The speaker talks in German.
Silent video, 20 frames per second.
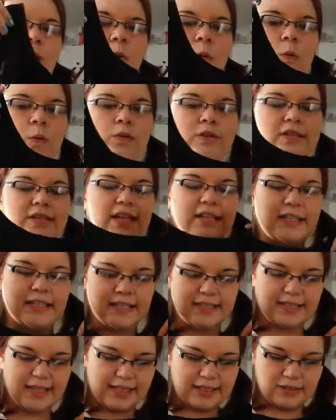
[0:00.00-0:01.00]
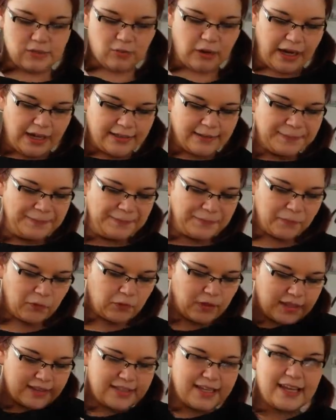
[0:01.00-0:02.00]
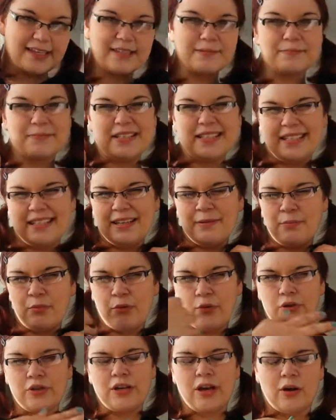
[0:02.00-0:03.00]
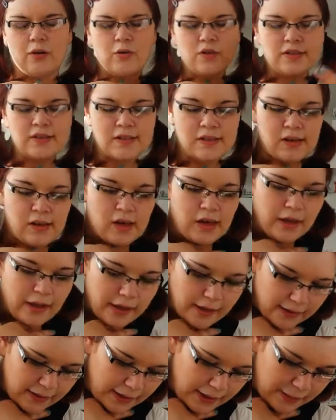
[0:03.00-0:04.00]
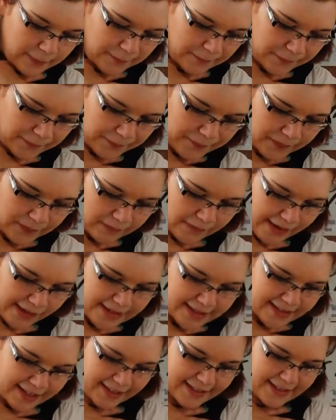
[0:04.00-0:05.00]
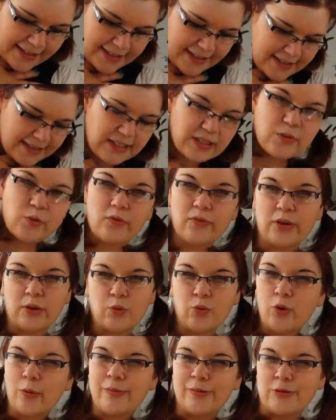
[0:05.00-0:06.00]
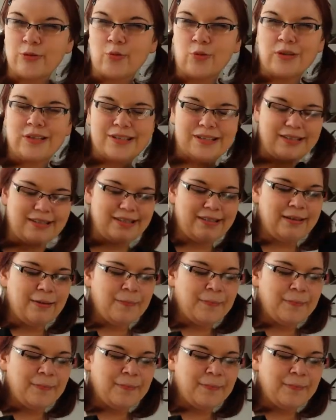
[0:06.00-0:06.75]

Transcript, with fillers: Und ich hatte das halt so an und da sah es ein bisschen blöd aus, ähm, weil es halt jetzt nicht so figurbetont ist.